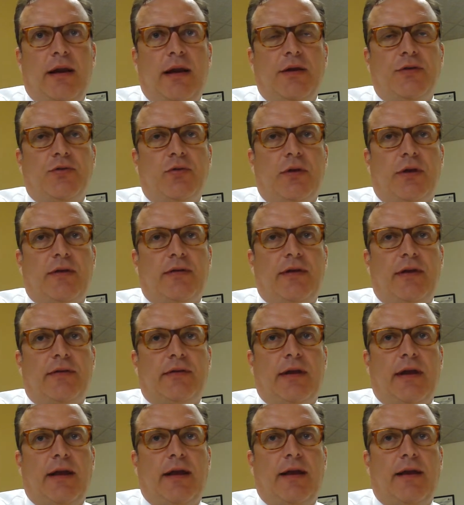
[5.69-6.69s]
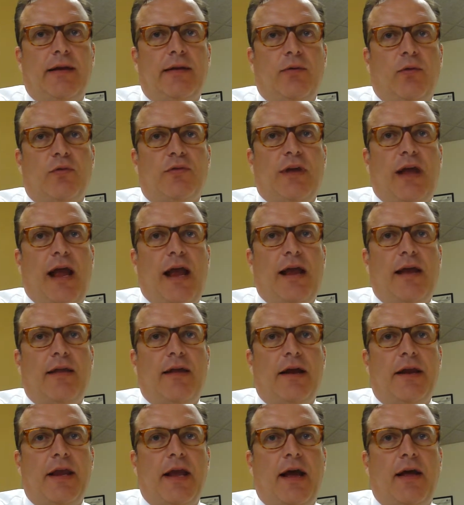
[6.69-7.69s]
el hecho de que se esté o se haya
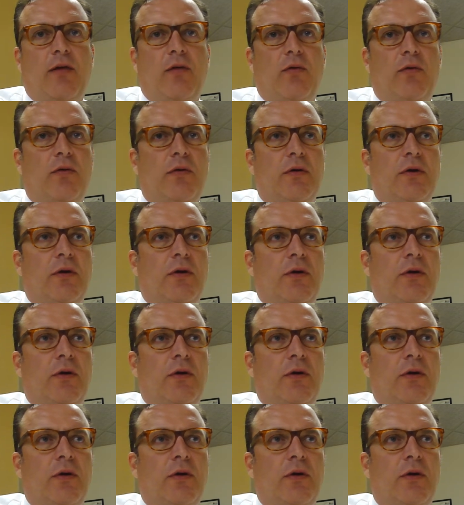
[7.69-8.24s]
dañado